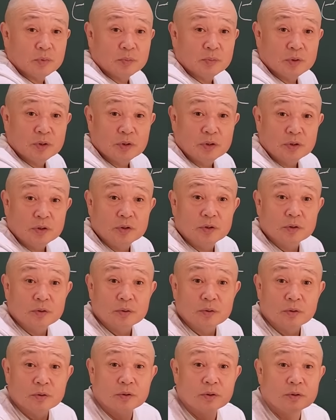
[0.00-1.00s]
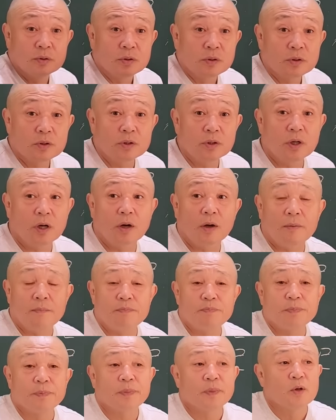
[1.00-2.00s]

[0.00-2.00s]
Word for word: 뭐 이런 어떤, 그러니까